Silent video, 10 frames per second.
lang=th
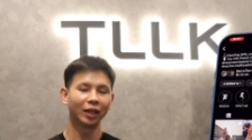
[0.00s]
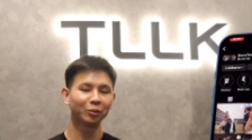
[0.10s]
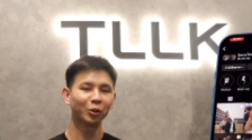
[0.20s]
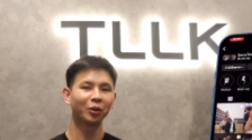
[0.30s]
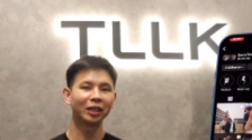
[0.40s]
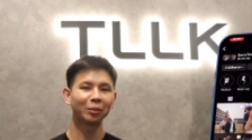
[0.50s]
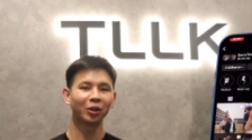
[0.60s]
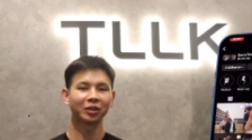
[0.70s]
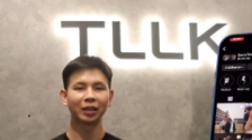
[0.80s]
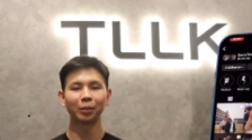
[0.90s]
วัสดีครับ ทุกคนนะ
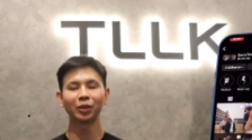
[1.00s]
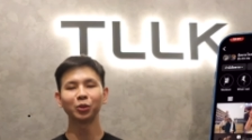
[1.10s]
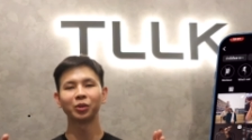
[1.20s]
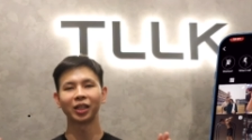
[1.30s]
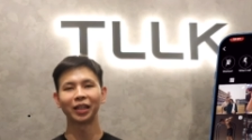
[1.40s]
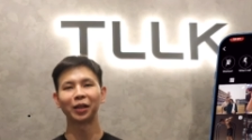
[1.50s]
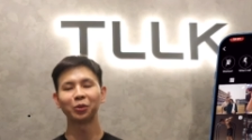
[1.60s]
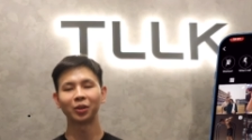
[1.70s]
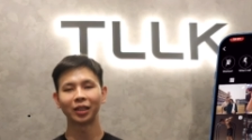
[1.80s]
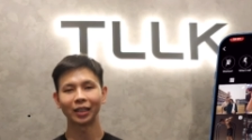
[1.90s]
ขอต้อนรับเข้าสู่ช anel
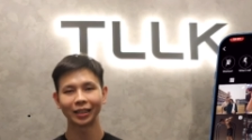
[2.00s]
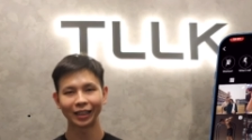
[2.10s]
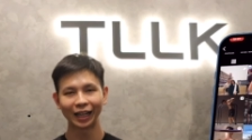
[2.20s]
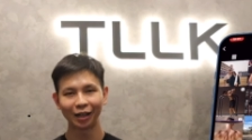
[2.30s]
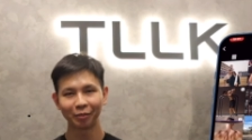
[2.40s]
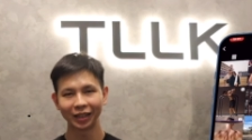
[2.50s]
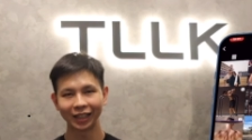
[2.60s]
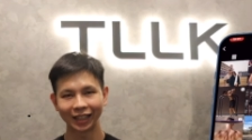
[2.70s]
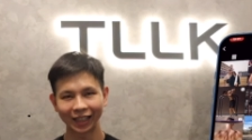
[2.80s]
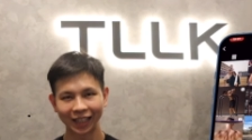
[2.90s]
ตัวเล็กเล่นกล้าม
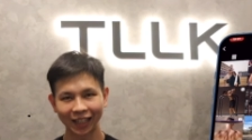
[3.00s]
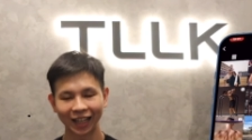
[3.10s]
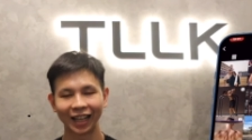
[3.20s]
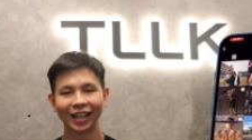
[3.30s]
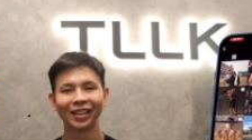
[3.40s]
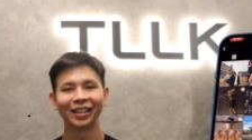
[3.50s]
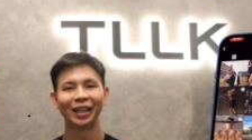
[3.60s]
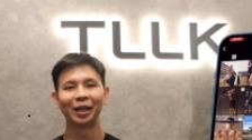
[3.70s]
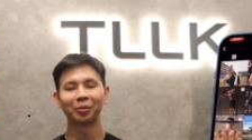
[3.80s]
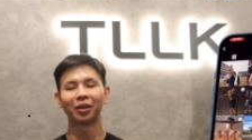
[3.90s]
อีกครั้ง
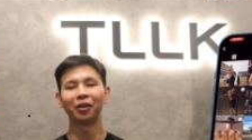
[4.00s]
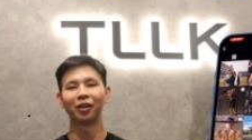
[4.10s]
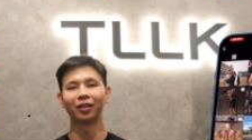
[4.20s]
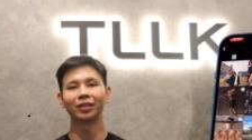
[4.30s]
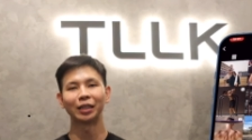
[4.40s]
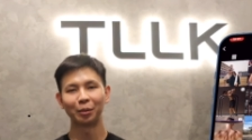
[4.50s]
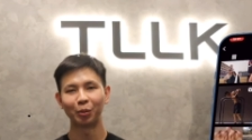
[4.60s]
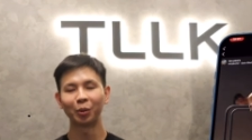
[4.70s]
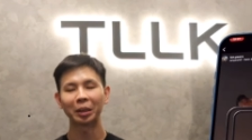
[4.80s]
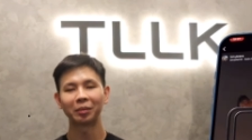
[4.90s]
นะครับ ก็กลับ
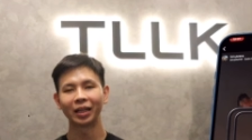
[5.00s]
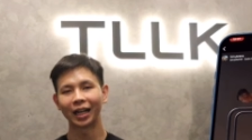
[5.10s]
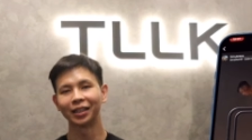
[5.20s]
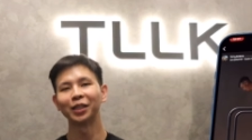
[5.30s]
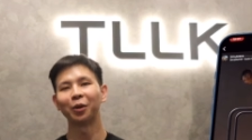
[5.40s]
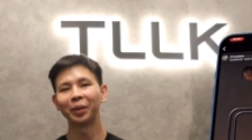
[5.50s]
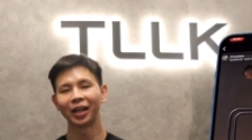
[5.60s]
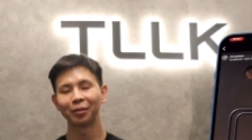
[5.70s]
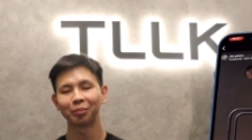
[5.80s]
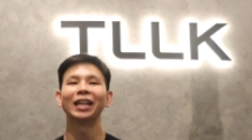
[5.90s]
มาพบกับรายการที่เรา
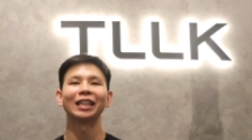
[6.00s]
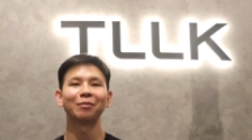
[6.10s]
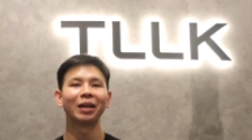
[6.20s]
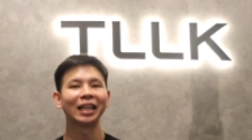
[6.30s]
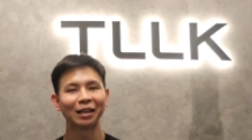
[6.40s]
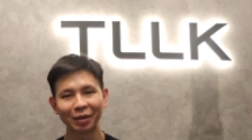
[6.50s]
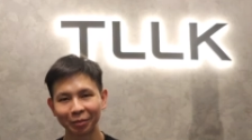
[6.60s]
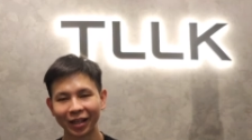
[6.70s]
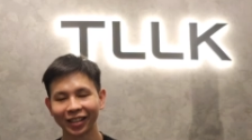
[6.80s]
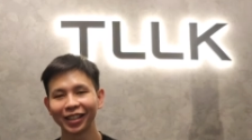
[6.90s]
ไม่อัปเดตกันมานาน
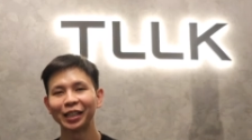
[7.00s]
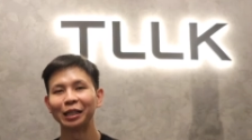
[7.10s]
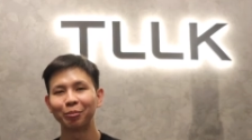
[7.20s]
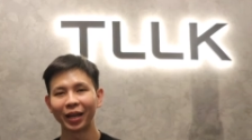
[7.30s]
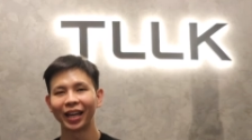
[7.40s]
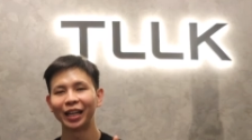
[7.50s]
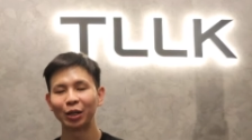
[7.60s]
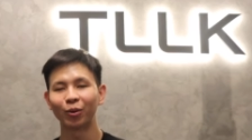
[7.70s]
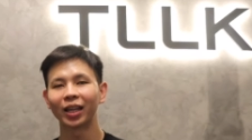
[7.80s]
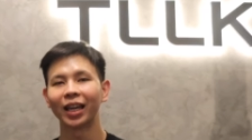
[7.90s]
มากๆ ก็คือเพน
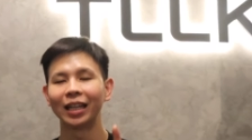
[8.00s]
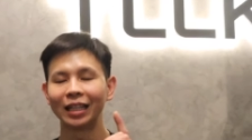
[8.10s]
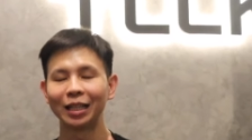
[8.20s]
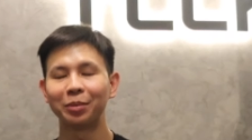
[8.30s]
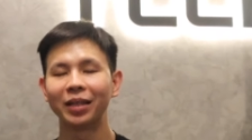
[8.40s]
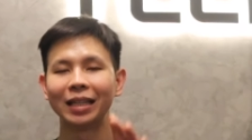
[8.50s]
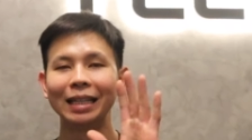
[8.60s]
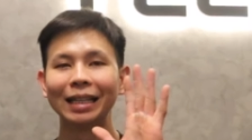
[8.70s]
โนเกน EP